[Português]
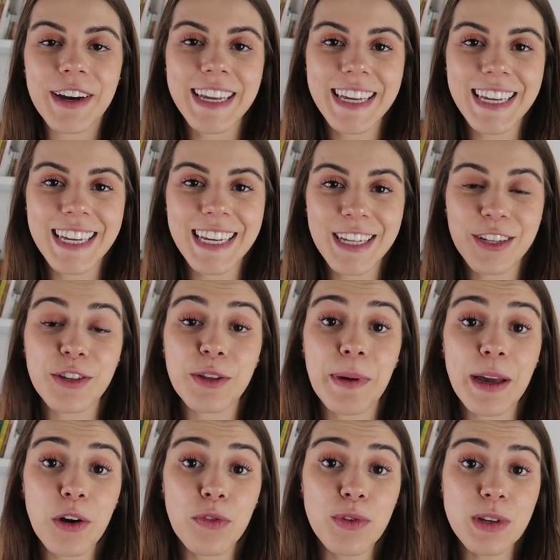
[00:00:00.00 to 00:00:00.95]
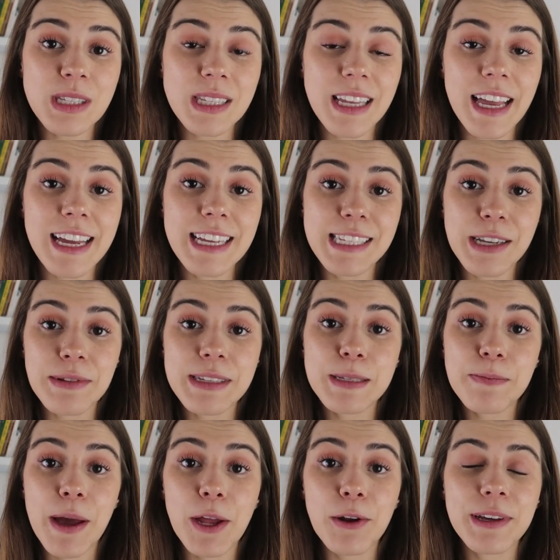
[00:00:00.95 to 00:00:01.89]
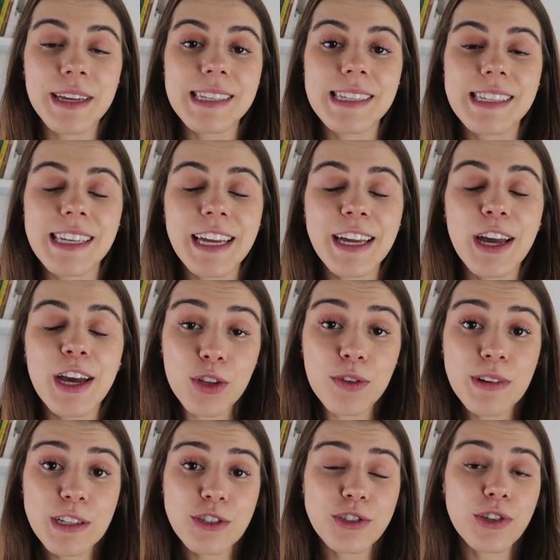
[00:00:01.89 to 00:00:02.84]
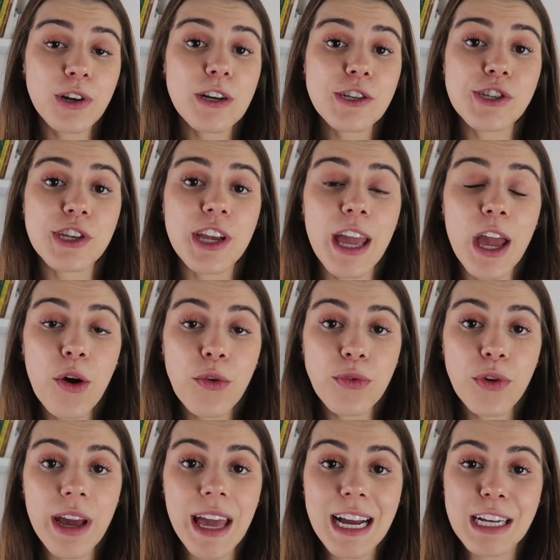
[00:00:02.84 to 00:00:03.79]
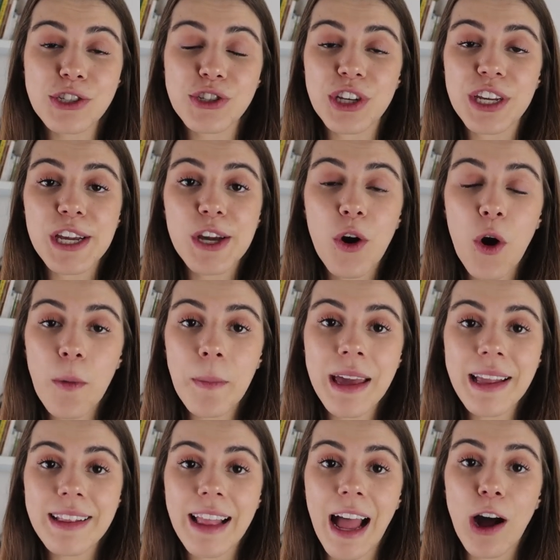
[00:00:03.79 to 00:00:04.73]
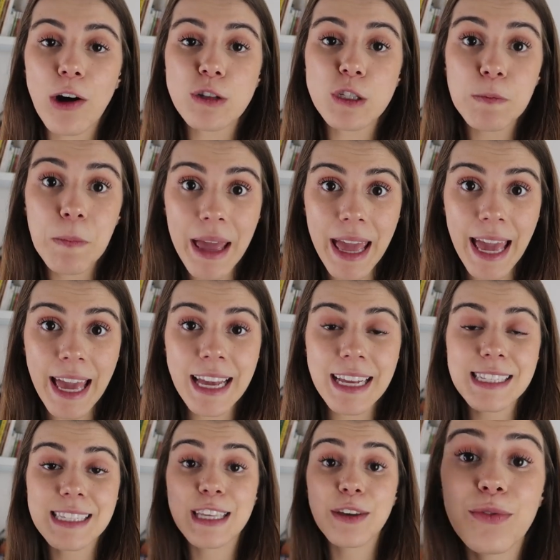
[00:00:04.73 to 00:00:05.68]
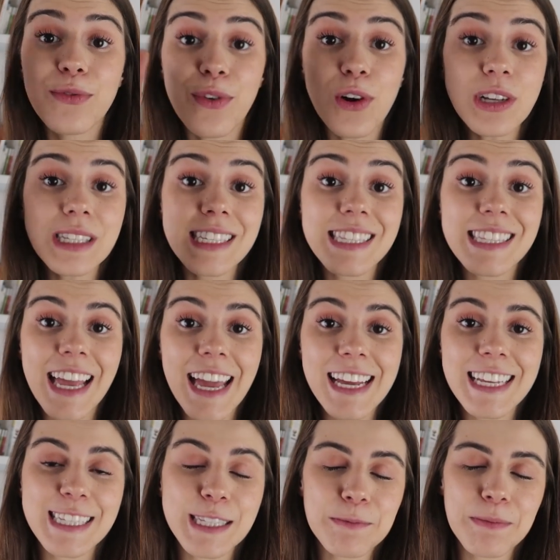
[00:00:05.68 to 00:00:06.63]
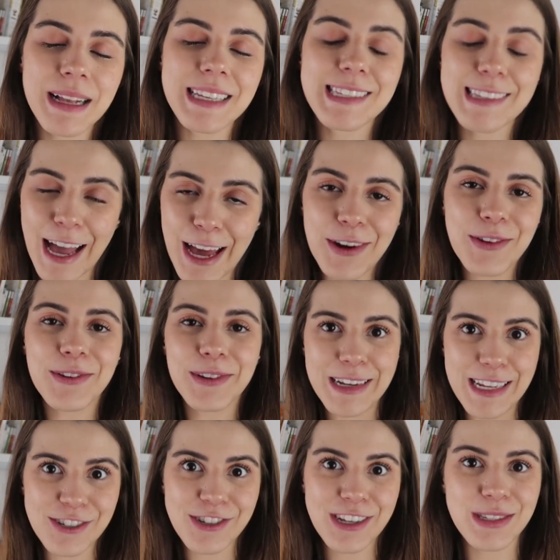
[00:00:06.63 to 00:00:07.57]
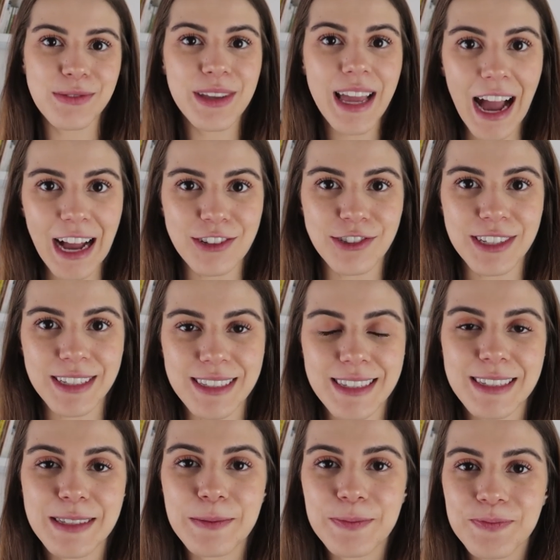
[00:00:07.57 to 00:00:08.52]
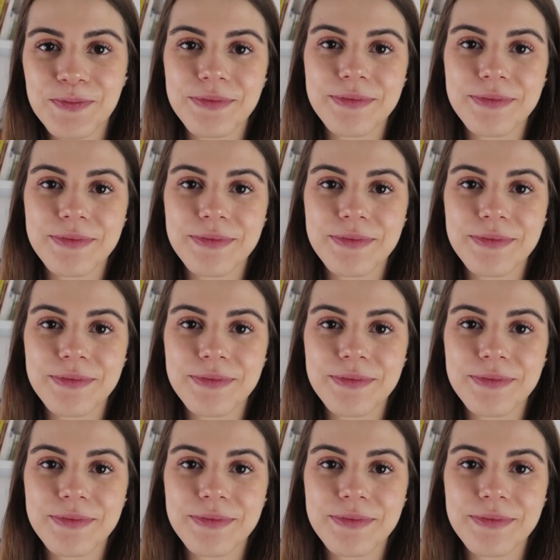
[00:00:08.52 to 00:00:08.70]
Oi, tudo bem com vocês? Eu espero que sim. No vídeo de hoje eu vou reagir e comentar os perrengues que vocês passaram durante as viagens.